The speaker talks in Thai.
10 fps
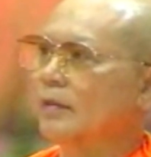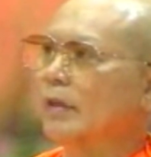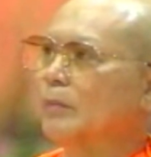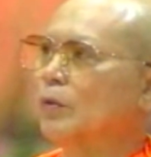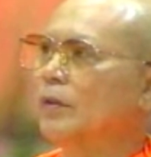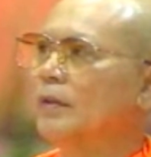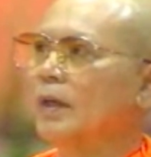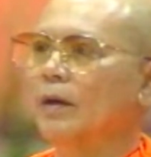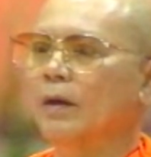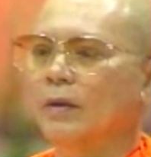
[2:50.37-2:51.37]
ประวัติพระ
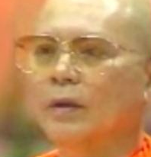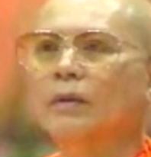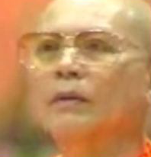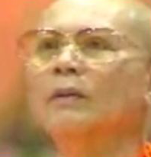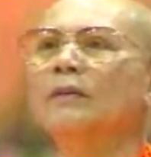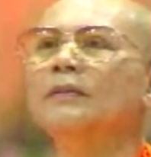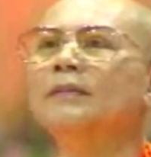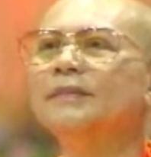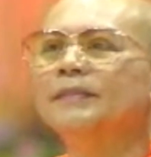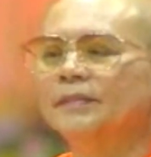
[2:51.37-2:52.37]
เจ้าอ๋อ
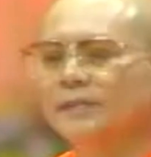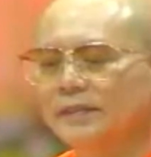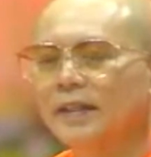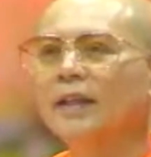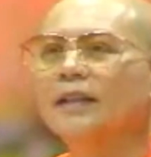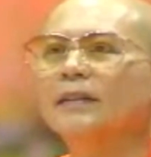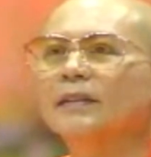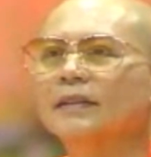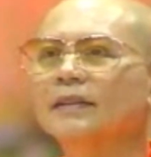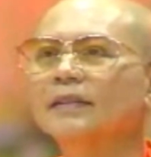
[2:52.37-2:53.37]
ใช่เล
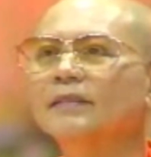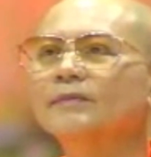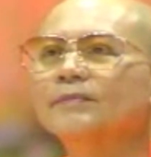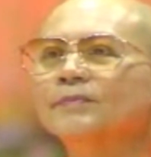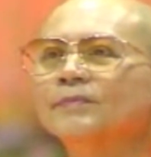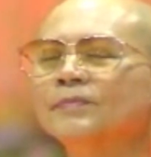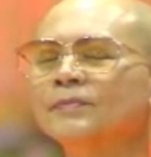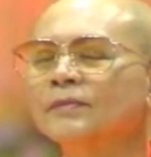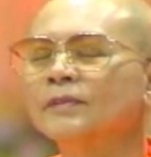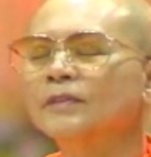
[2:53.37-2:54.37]
ยอย่างนี้
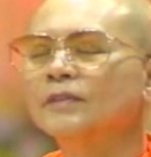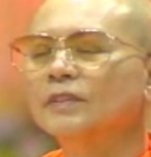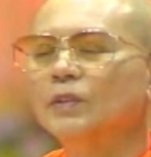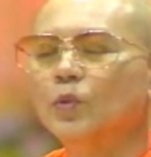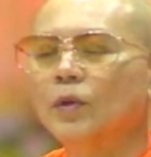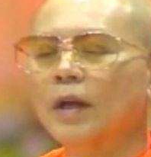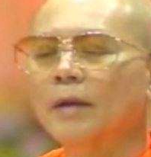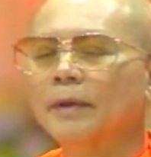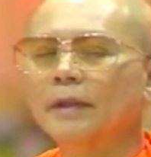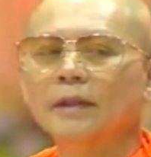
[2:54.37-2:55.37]
ดูกา
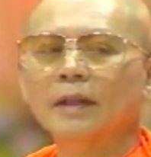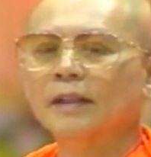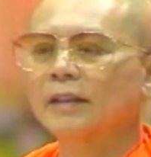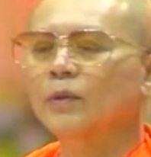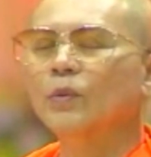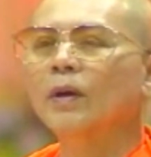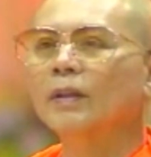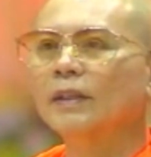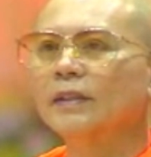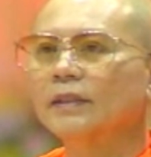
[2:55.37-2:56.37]
รพัฒนาตัวข
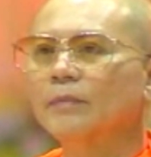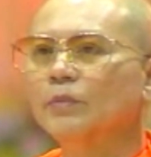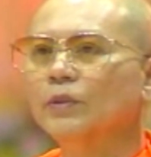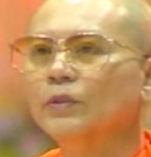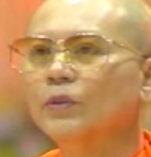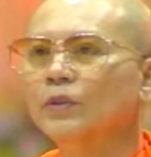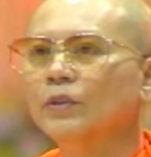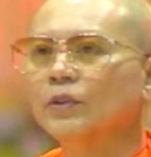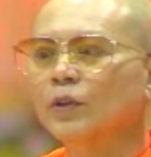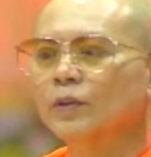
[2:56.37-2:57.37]
องท่านตั้งแต่บุตุชน
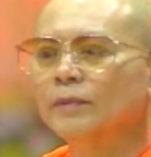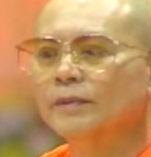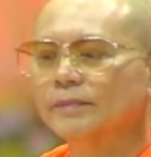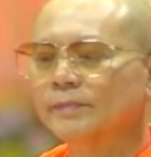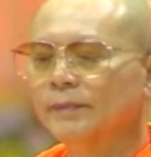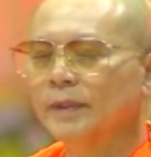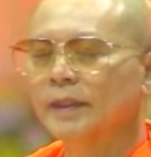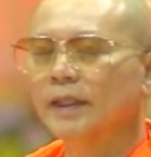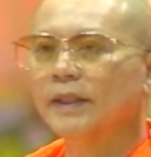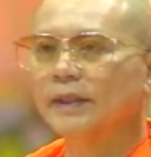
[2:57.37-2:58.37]
คนมี
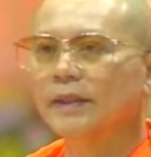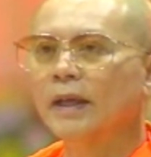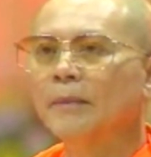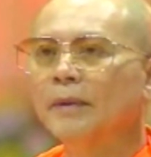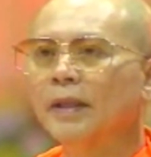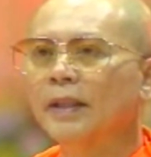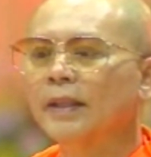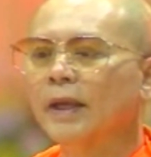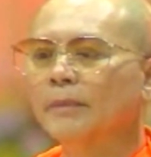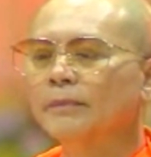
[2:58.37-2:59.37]
กิเลสหนาปัญญา
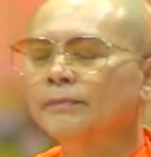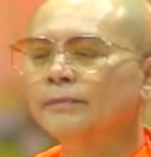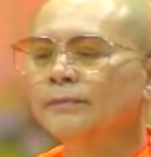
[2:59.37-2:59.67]
หยาบ